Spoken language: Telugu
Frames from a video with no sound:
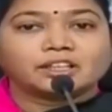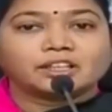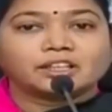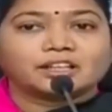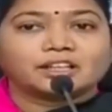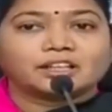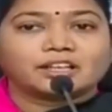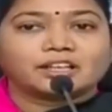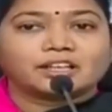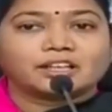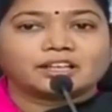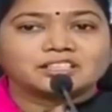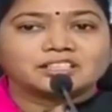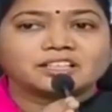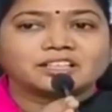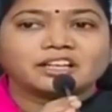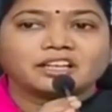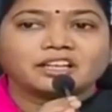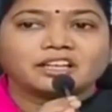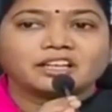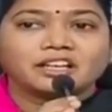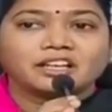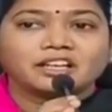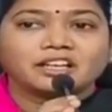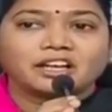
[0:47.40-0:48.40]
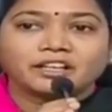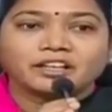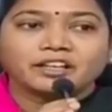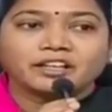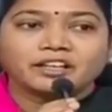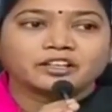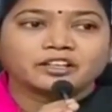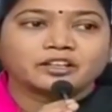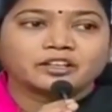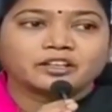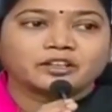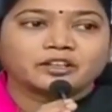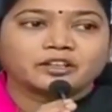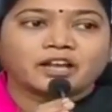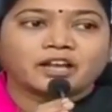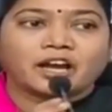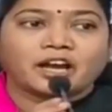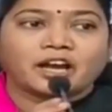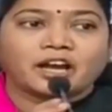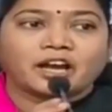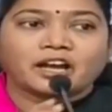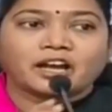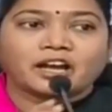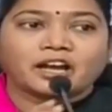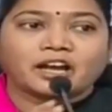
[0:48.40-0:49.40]
ఖచ్చితంగా అండి అంటే
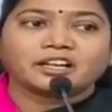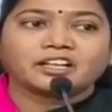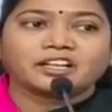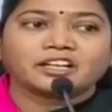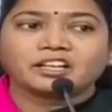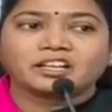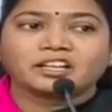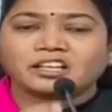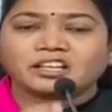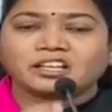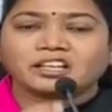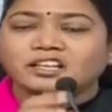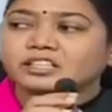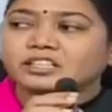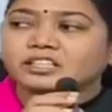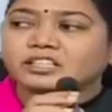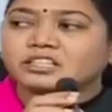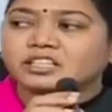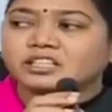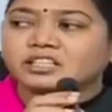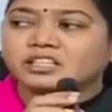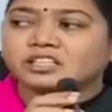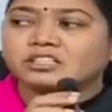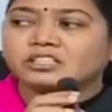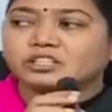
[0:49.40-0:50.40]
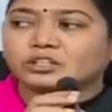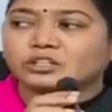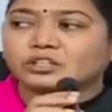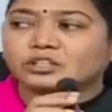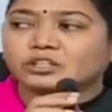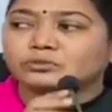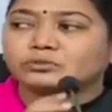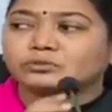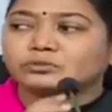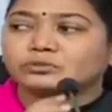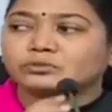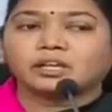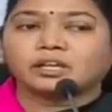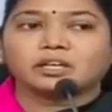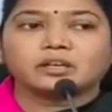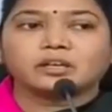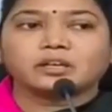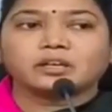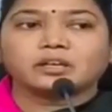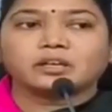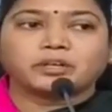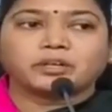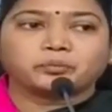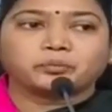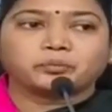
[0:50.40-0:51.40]
అక్కడక్కడ ఇలాంటి చర్యలు జరుగుతున్నాయి
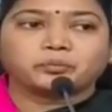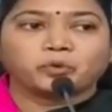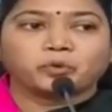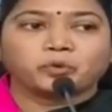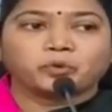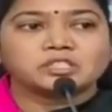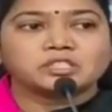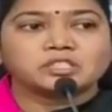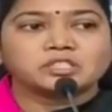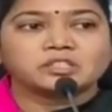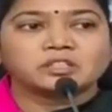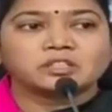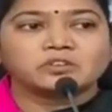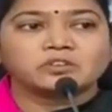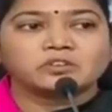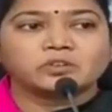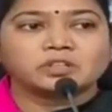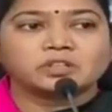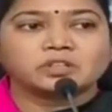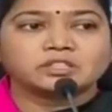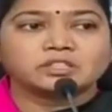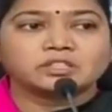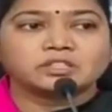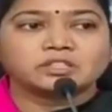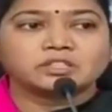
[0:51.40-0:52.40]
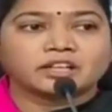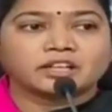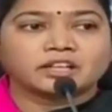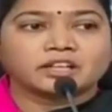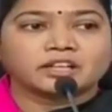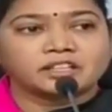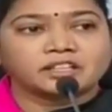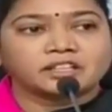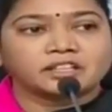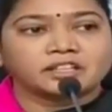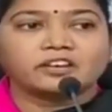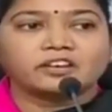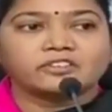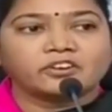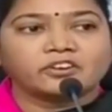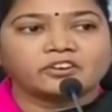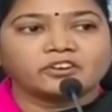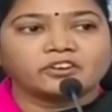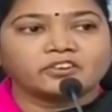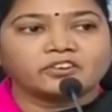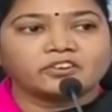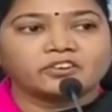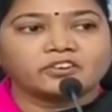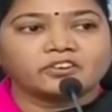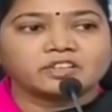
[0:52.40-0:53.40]
బట్ పోలీసులు కూడా చాలా కఠినంగా
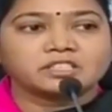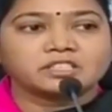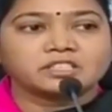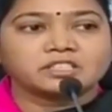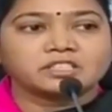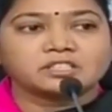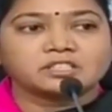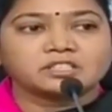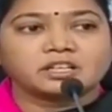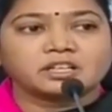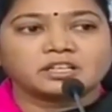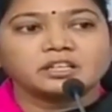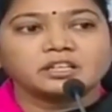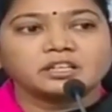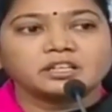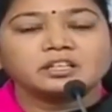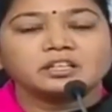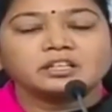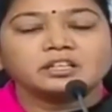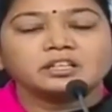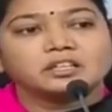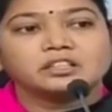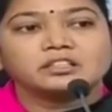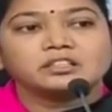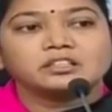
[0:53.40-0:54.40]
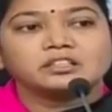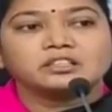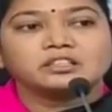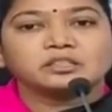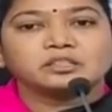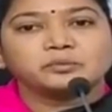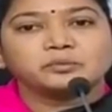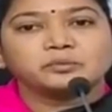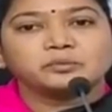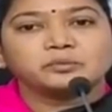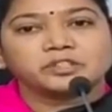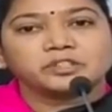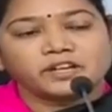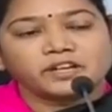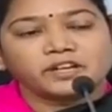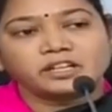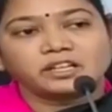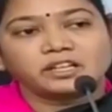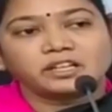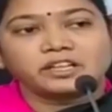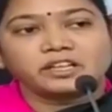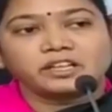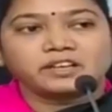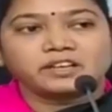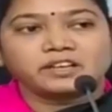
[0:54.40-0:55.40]
వ్యవహరిస్తున్నారండి నిందితుల మీద
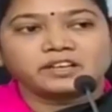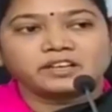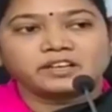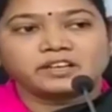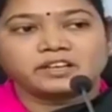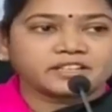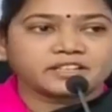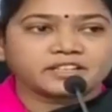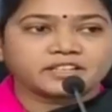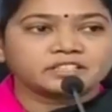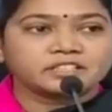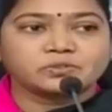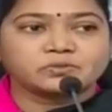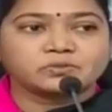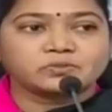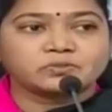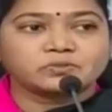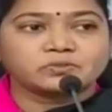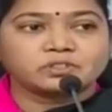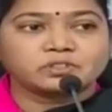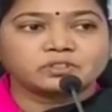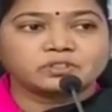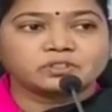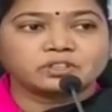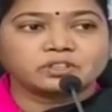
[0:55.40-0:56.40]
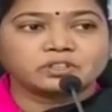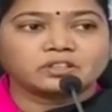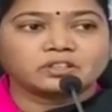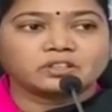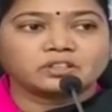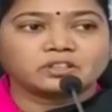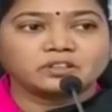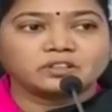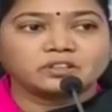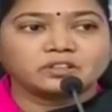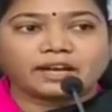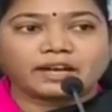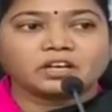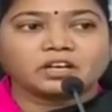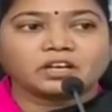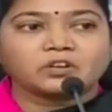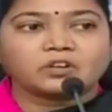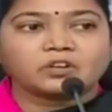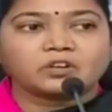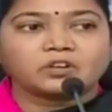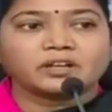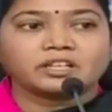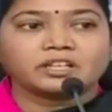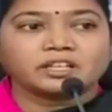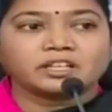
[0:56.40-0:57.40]
వెంటనే యాక్షన్ తీసుకుంటా ఉన్నారు ఎక్కడా
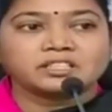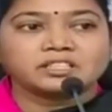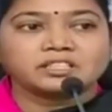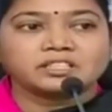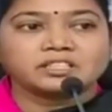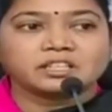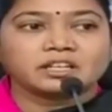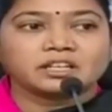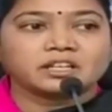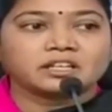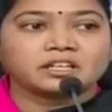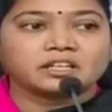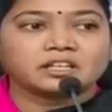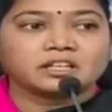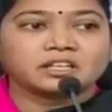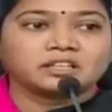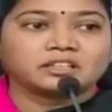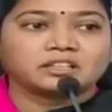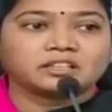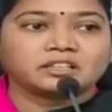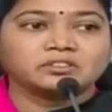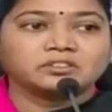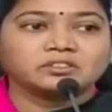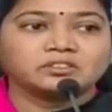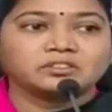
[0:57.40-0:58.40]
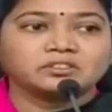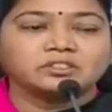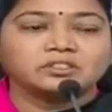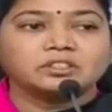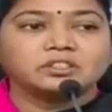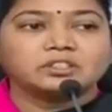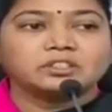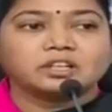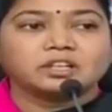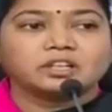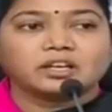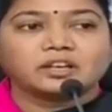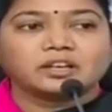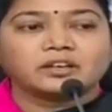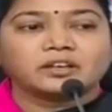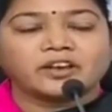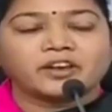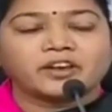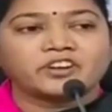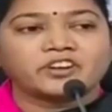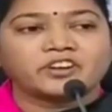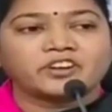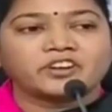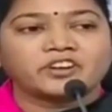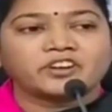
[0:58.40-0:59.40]
కూడా డిలే జరగడం లేదు
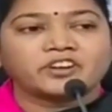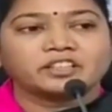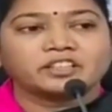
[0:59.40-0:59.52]
ఎవరైతే